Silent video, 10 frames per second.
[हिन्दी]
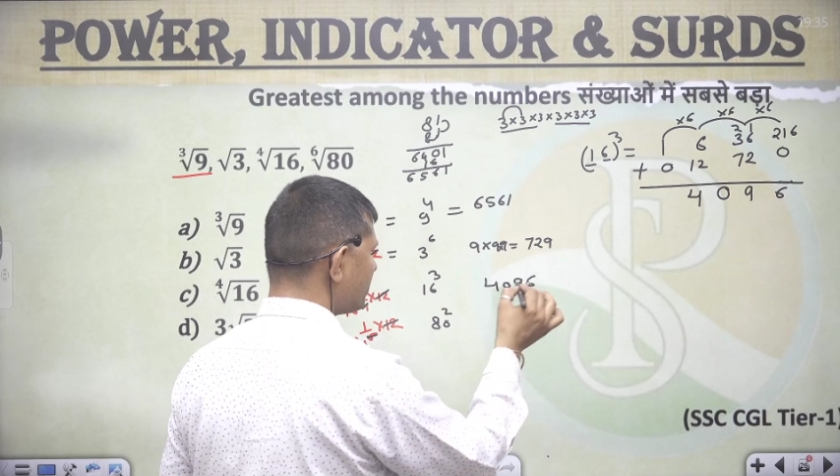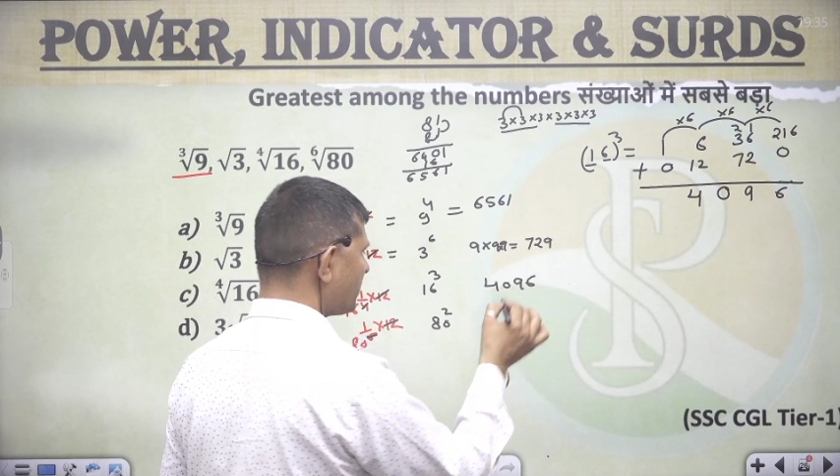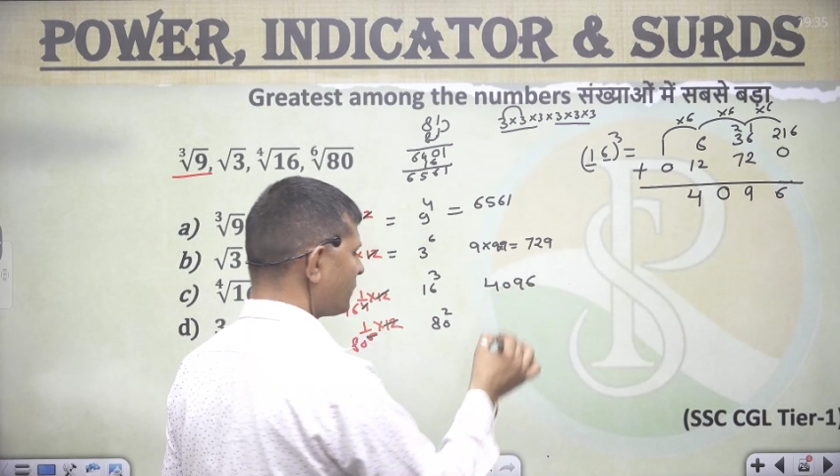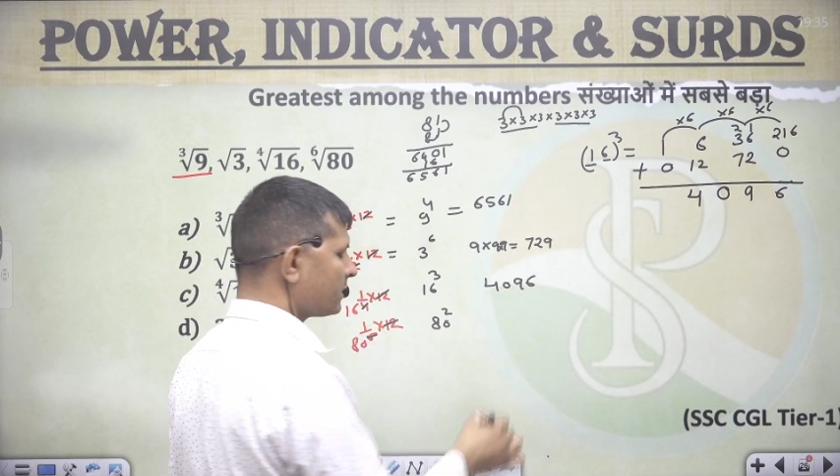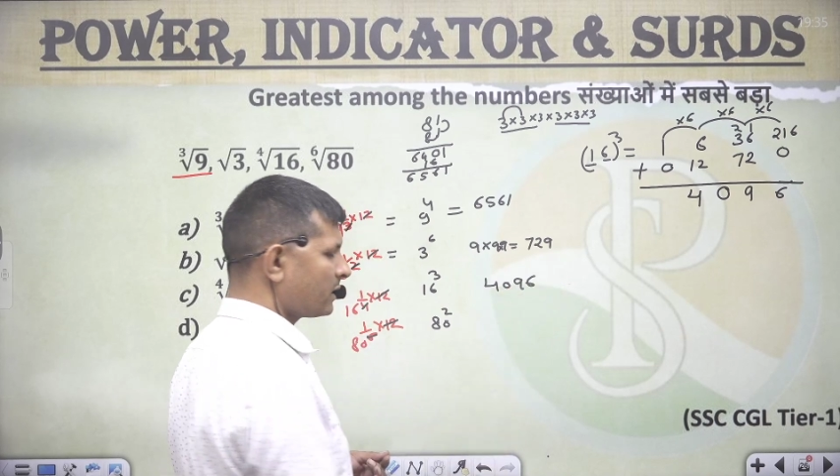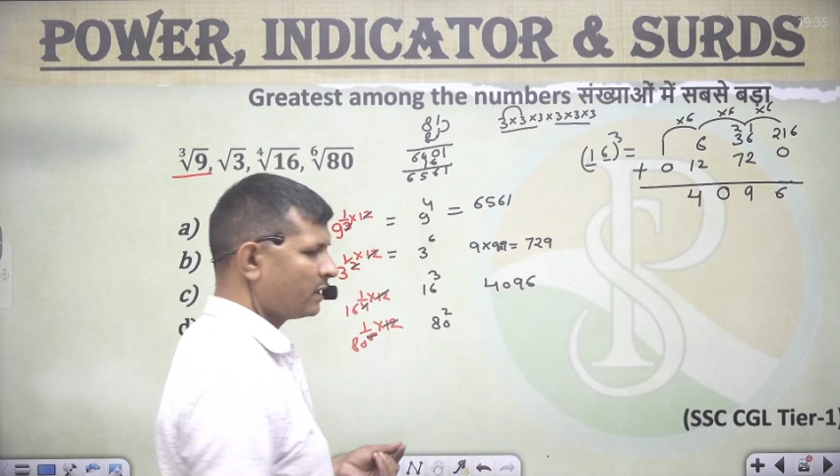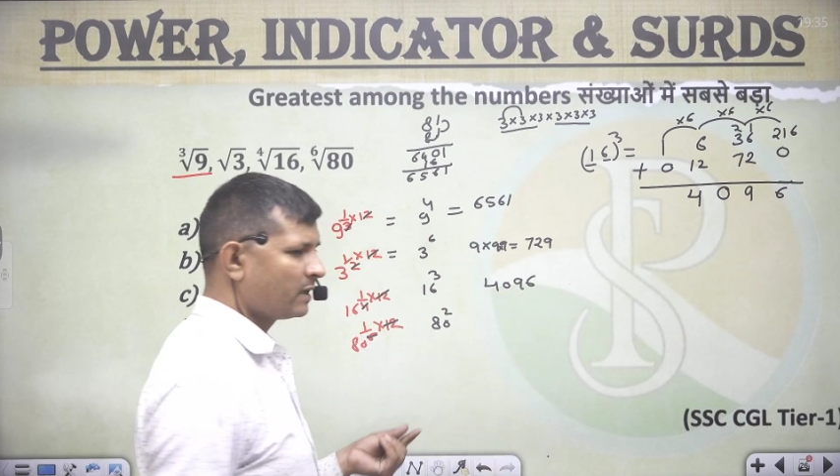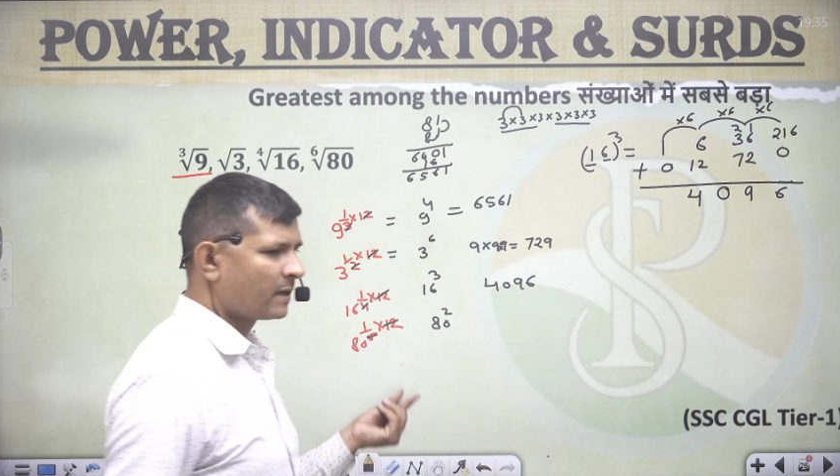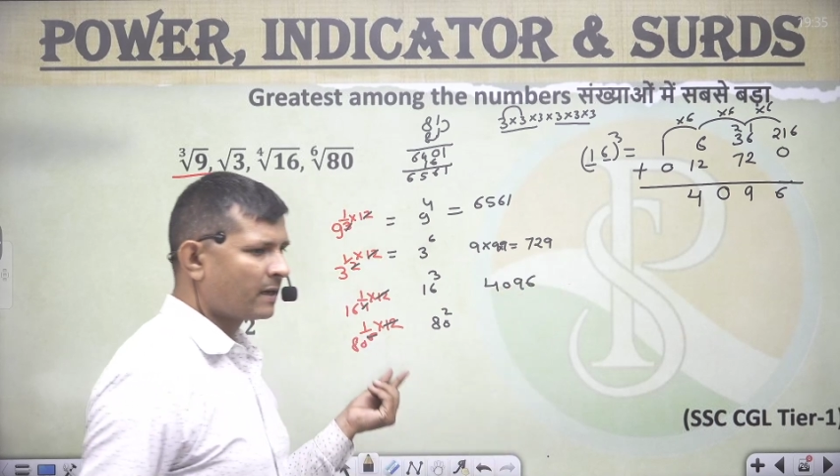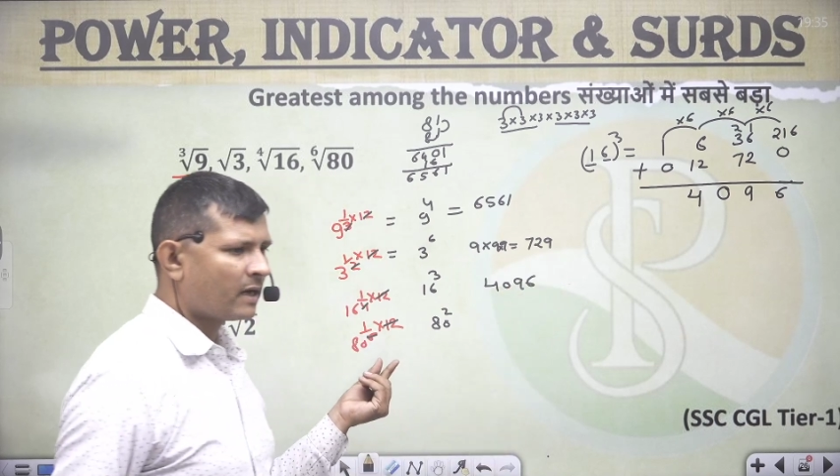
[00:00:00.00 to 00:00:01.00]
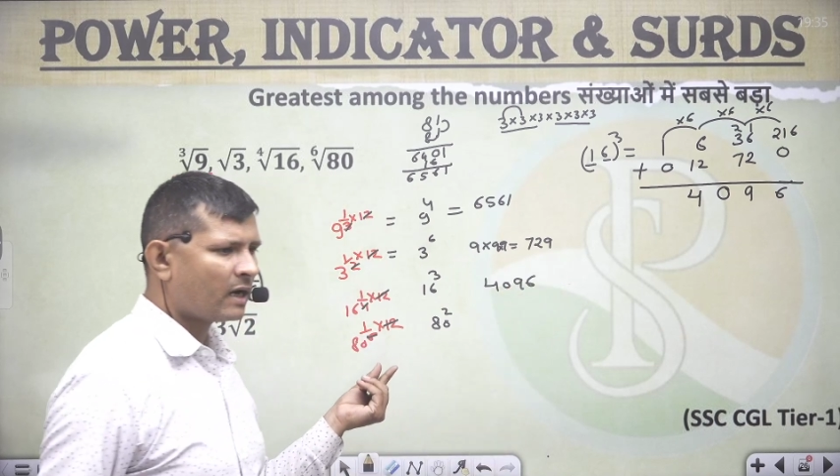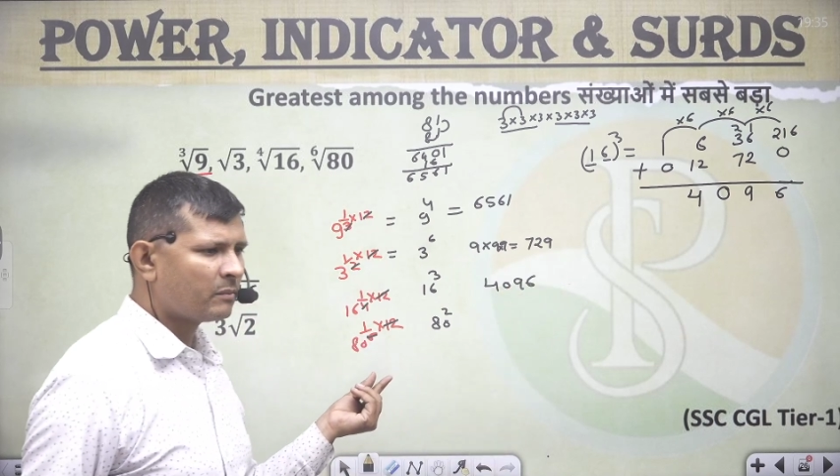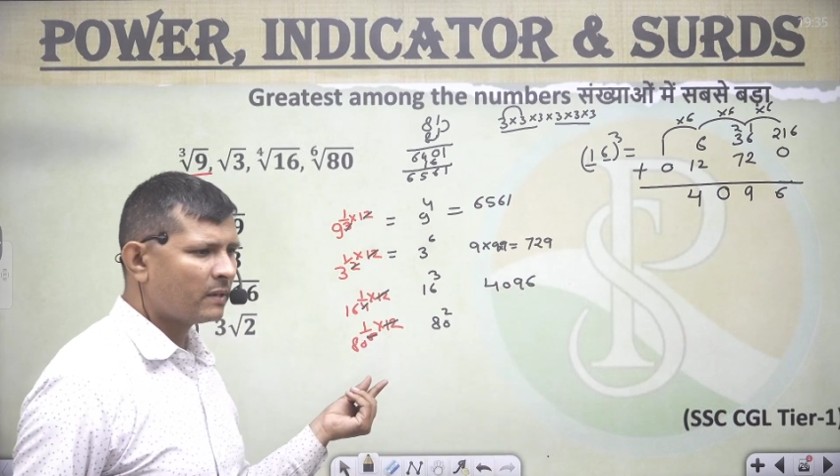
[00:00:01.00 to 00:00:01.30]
वैल्यू आ जाएगी अब